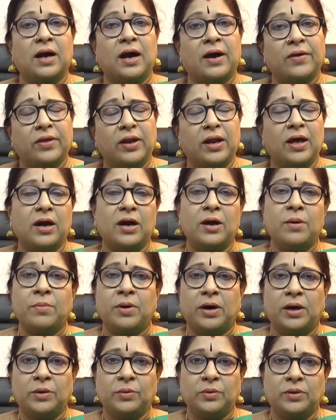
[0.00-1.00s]
காதலாக
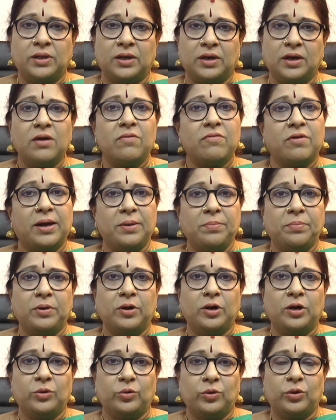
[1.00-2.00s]
மாறுவதற்கு
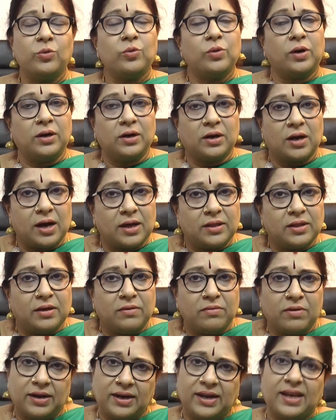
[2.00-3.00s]
வாய்ப்புகள் உண்டு உங்கள்
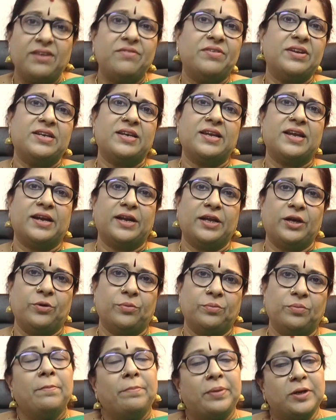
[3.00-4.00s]
காதல் வாழ்க்கை வெற்றியடையும்